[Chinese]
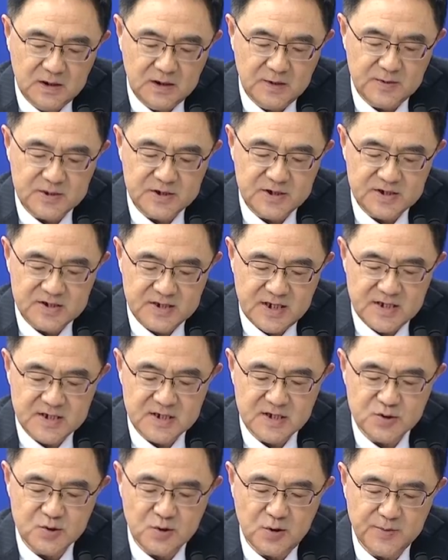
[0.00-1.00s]
那么，这再
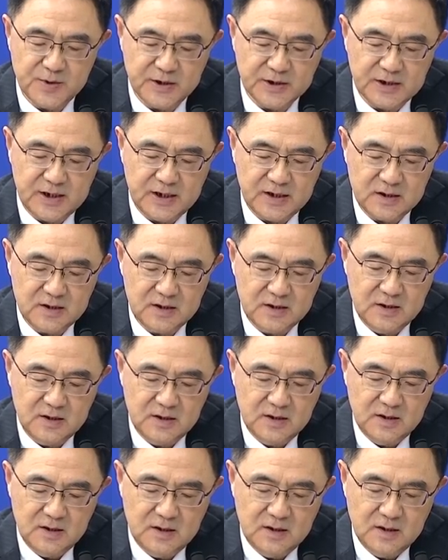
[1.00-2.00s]
次说明了，
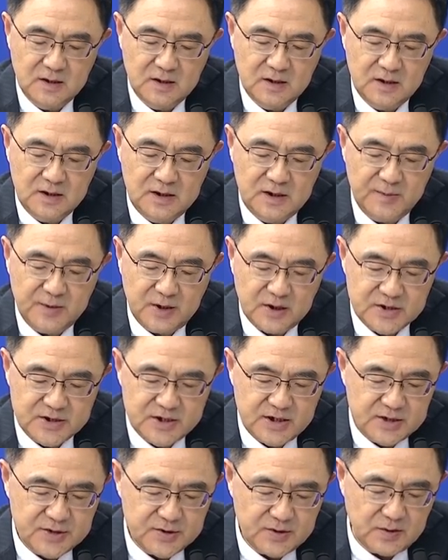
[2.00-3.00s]
疫苗
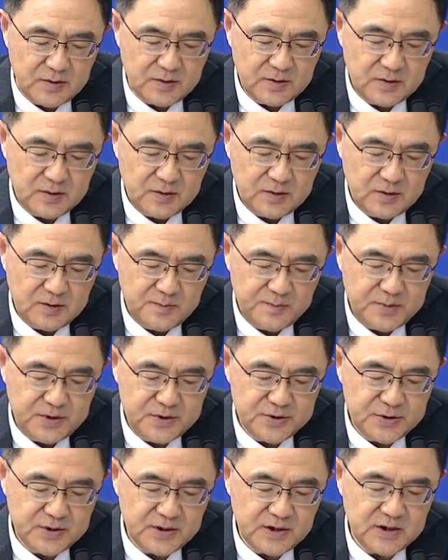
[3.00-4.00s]
接种必
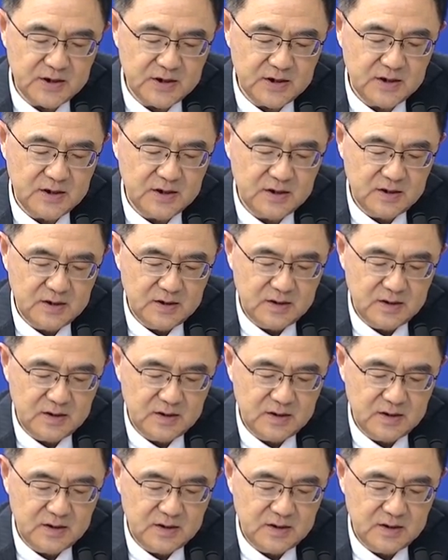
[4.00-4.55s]
须和